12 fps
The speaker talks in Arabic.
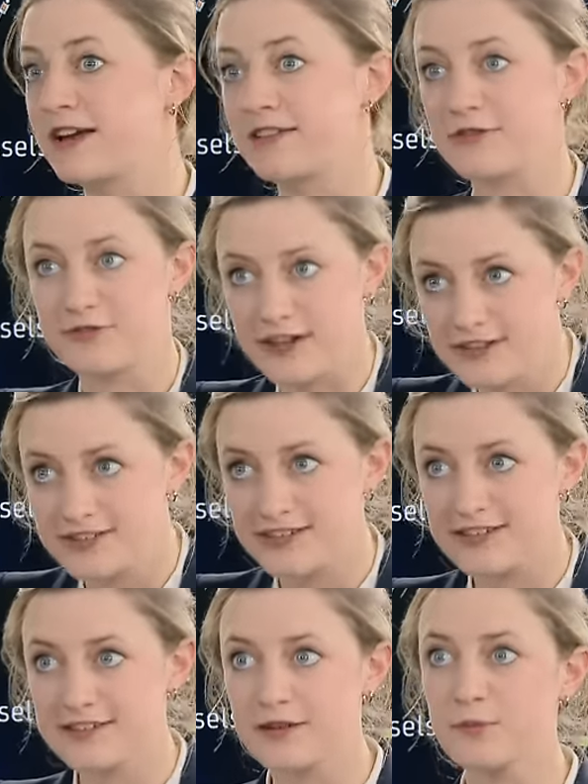لا
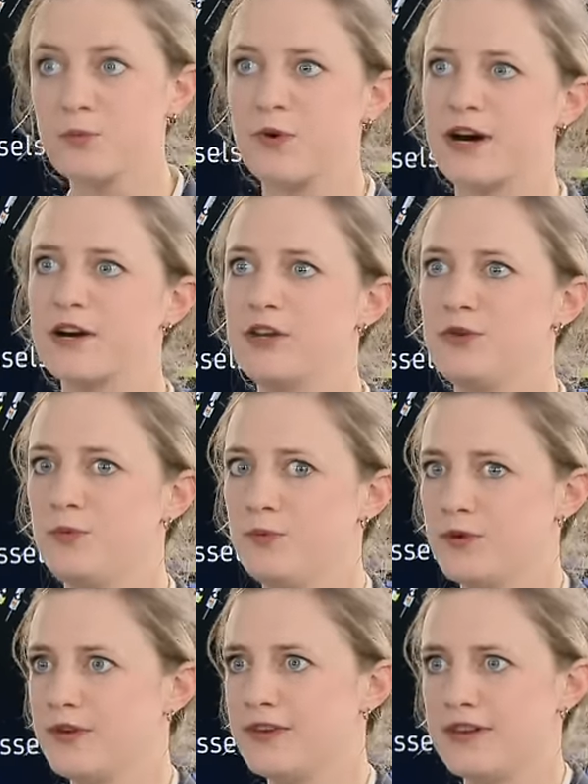فائز كبير
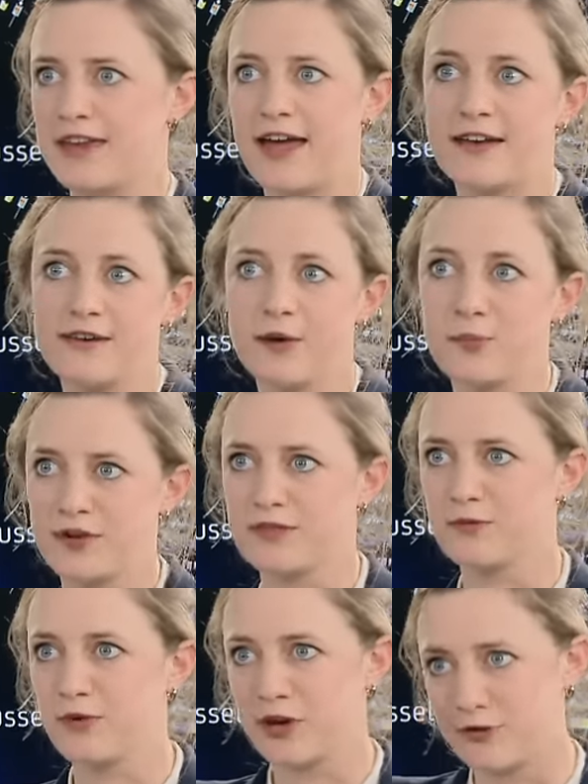في الانتخابات
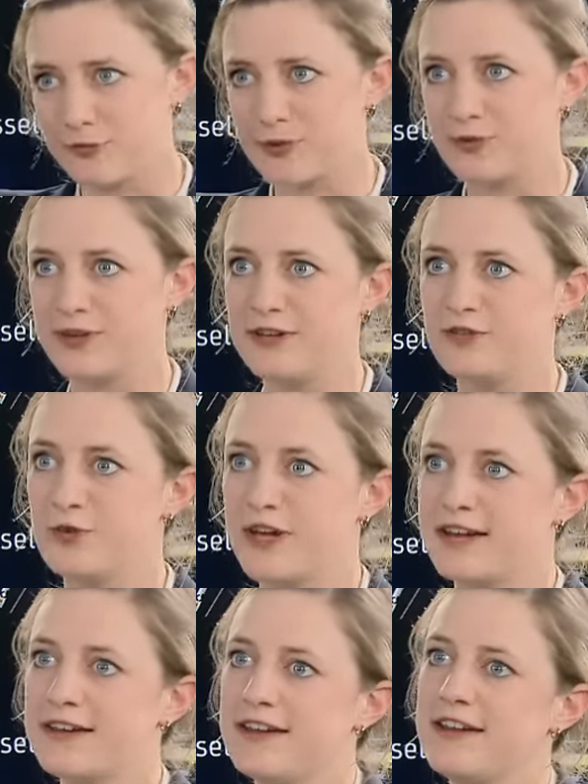الهولندية
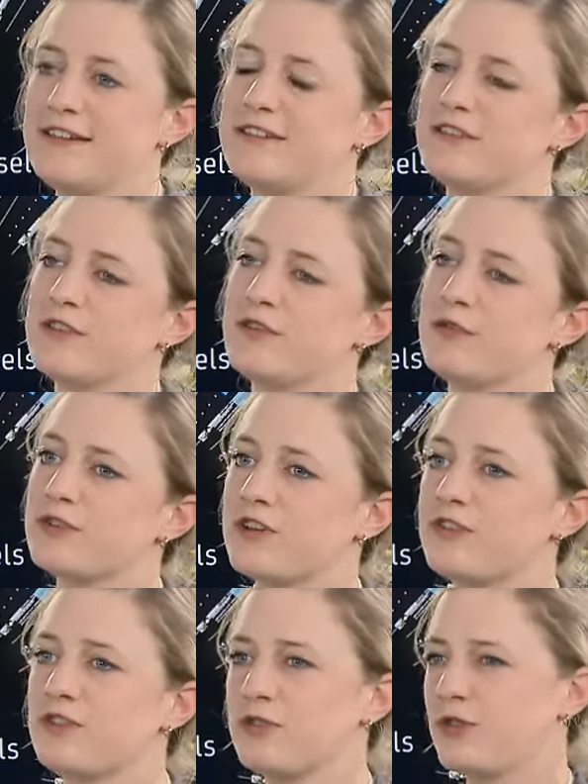في ظل قانون
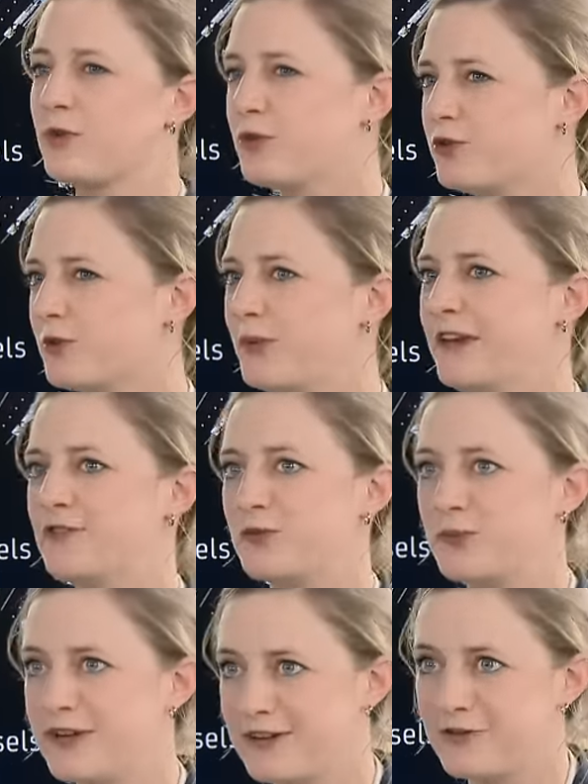انتخابي
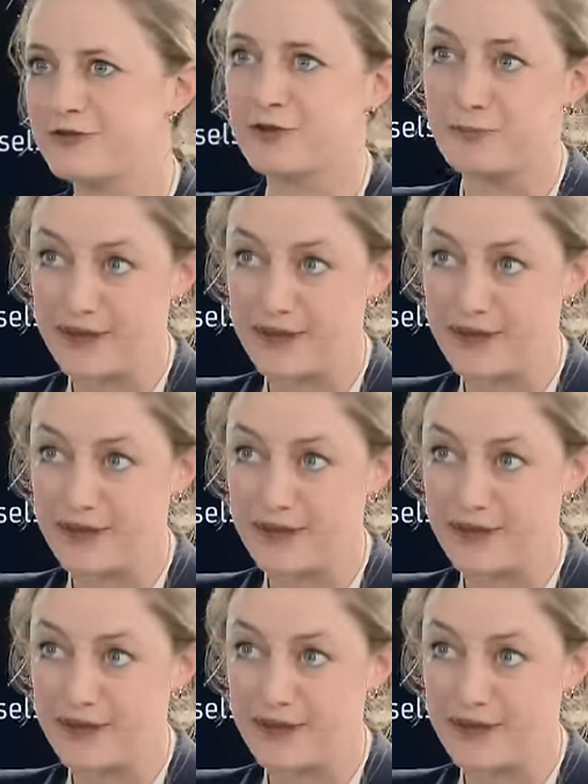كهذا